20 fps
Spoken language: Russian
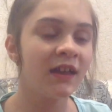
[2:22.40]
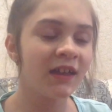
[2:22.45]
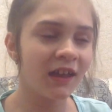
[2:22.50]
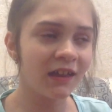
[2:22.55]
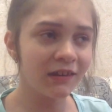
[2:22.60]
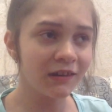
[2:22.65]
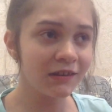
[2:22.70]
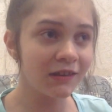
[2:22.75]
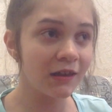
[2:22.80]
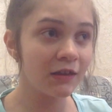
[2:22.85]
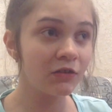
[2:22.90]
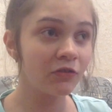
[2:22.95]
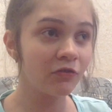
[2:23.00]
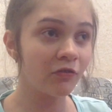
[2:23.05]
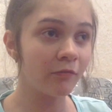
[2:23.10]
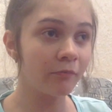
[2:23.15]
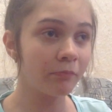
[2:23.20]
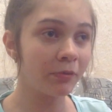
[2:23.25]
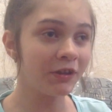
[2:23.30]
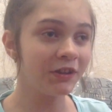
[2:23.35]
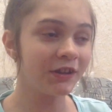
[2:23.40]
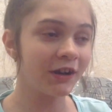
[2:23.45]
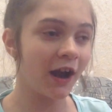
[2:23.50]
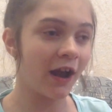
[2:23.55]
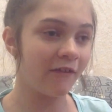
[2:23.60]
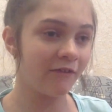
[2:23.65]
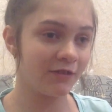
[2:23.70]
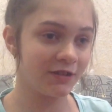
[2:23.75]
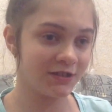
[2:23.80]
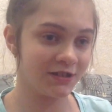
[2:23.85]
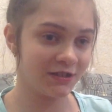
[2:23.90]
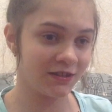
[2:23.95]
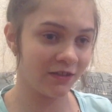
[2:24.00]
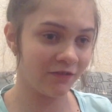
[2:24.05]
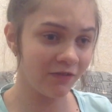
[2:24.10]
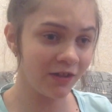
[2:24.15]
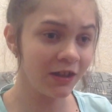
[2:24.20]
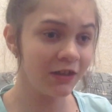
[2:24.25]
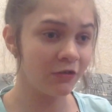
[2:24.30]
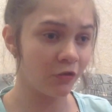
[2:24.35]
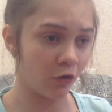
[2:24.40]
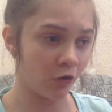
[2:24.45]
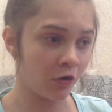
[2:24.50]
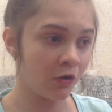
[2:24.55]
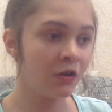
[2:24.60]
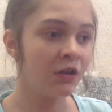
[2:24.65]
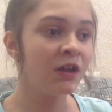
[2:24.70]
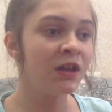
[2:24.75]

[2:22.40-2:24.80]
Я надеюсь, вам понравилось это видео.